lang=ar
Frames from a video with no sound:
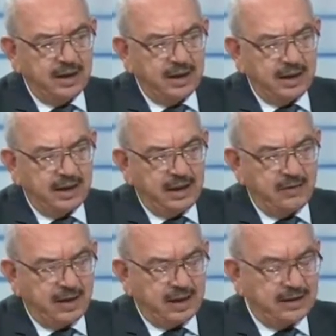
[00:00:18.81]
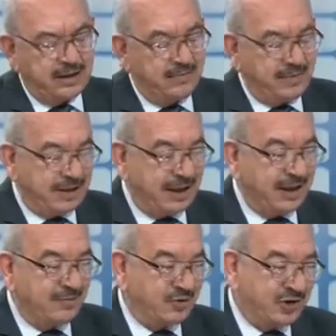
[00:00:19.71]
يعني لو أخذنا
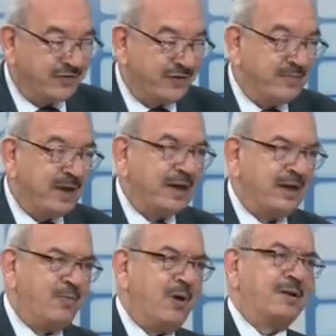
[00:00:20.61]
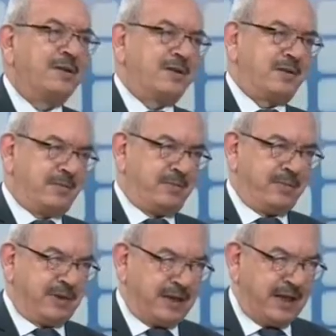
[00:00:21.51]
مثال مستشفى الملك المؤسس
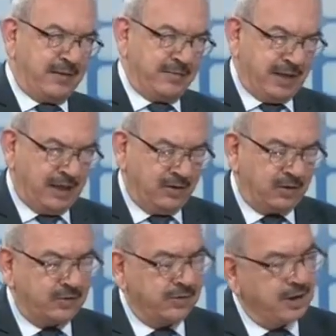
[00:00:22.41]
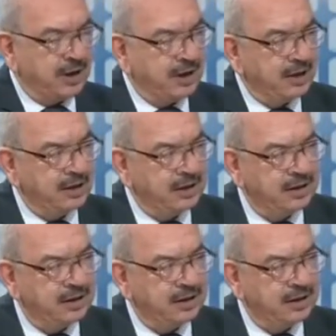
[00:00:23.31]
نتكلم عن الأردن الآن